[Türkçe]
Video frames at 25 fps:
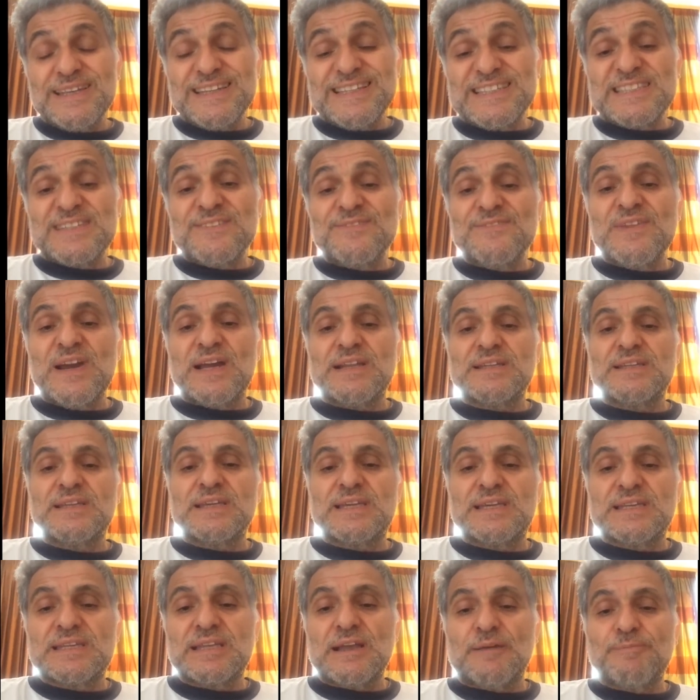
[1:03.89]
izin
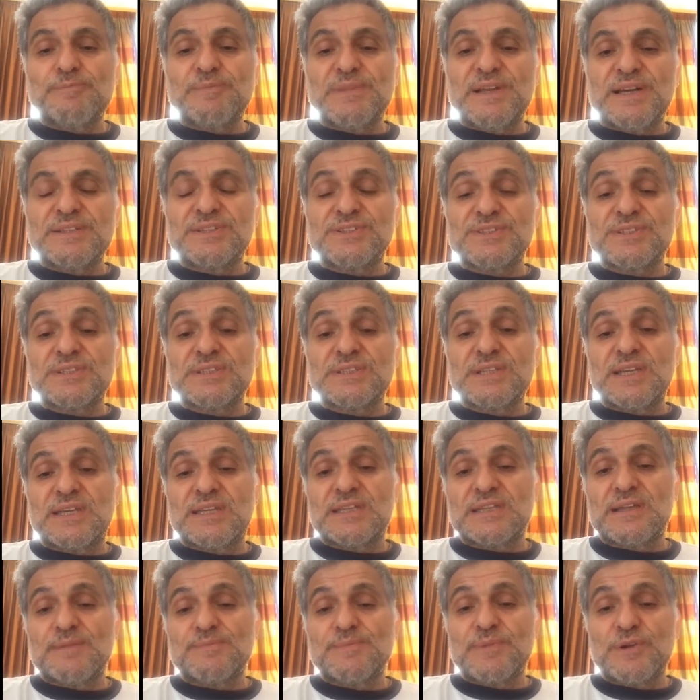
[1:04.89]
verdiği kitaplar dışında
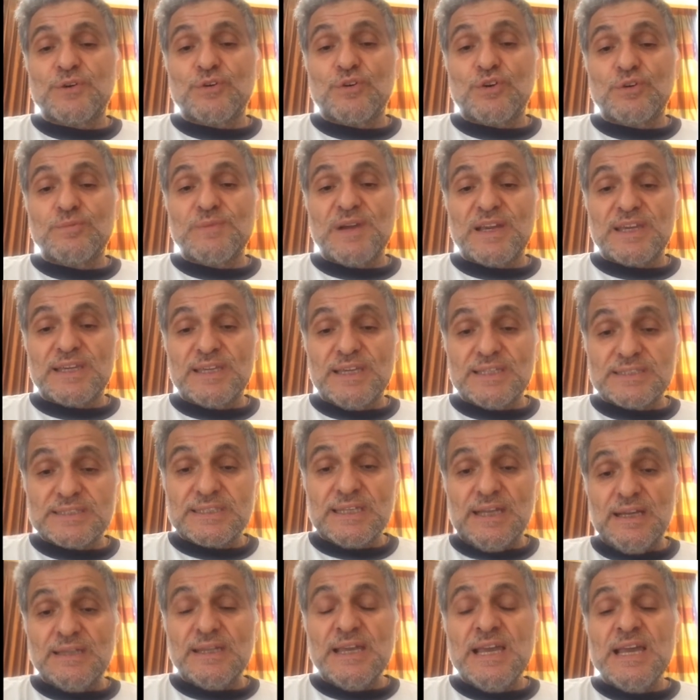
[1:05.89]
kitaplar okumak
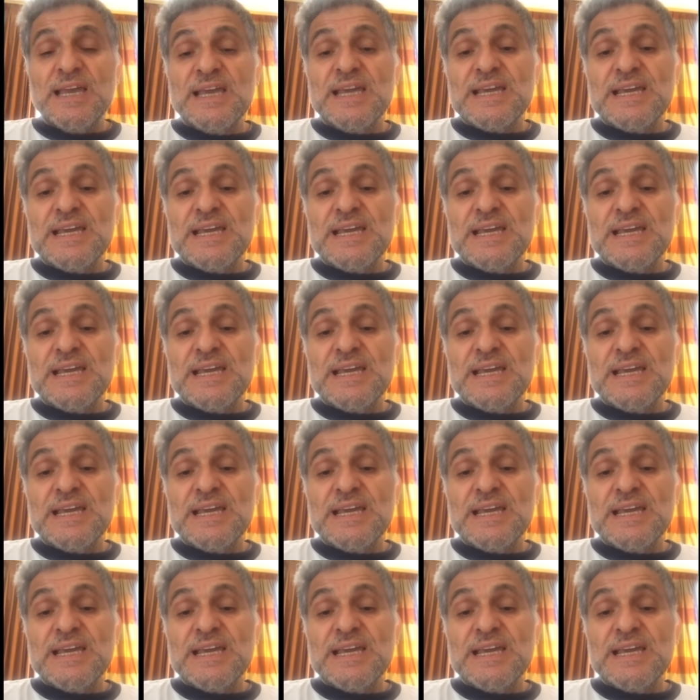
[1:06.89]
yasak.